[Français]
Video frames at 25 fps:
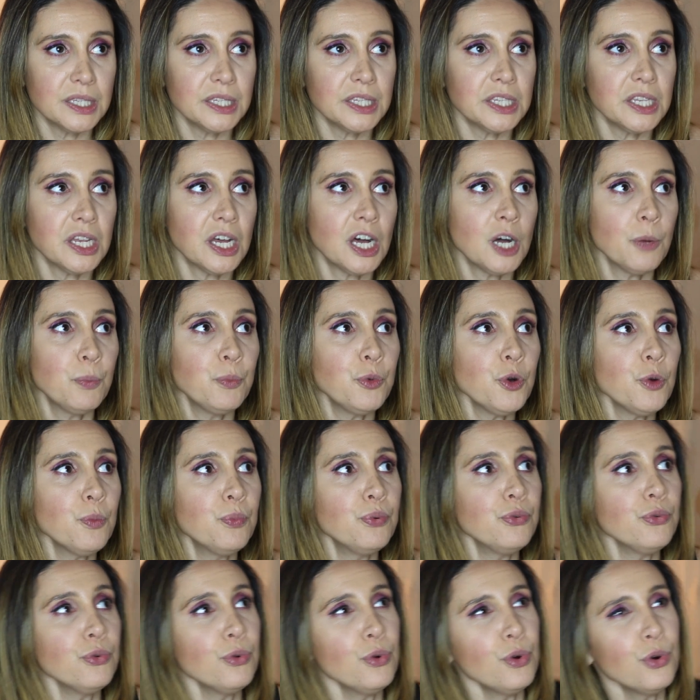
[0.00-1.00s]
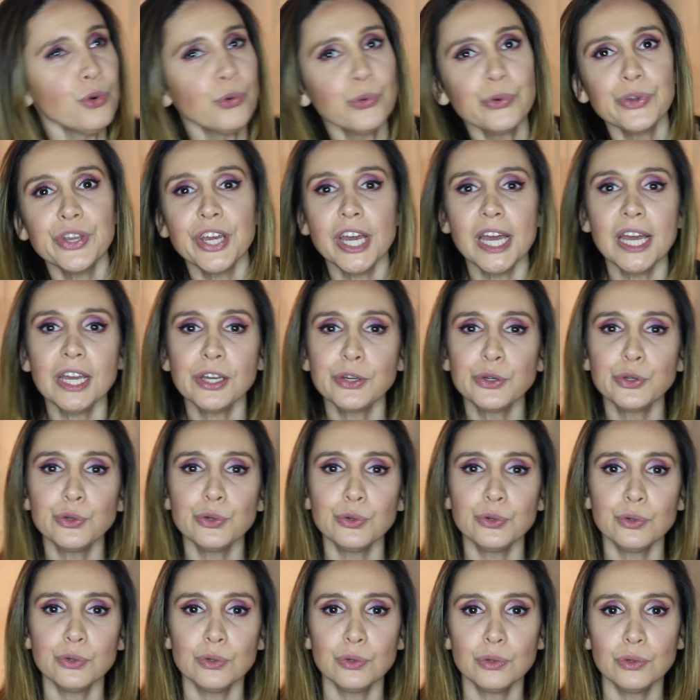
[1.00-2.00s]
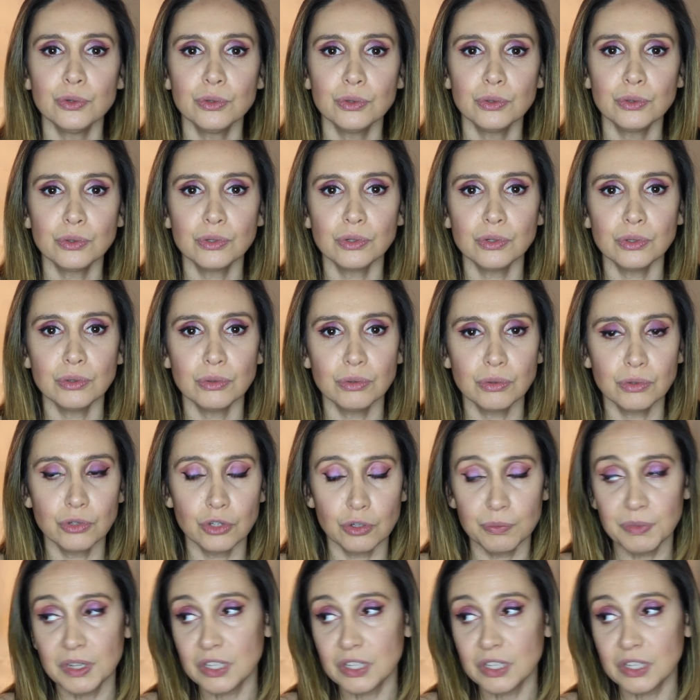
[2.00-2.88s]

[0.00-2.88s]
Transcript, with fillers: c'est un peu plus longuet que,